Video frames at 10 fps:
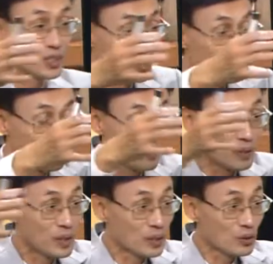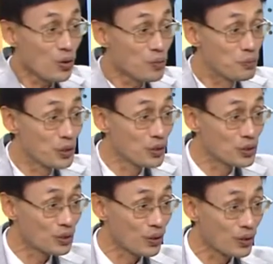지금 텅 비어
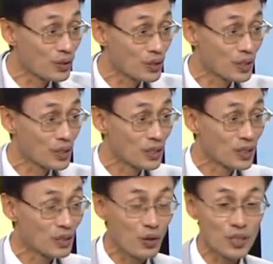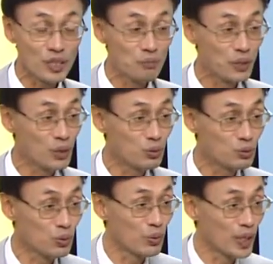있죠. 거기를 밀고
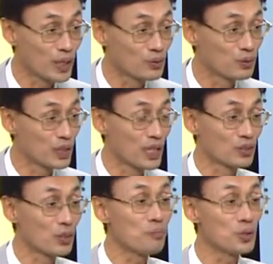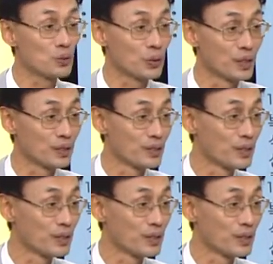들어온 애가 누구냐? 선비족이에요.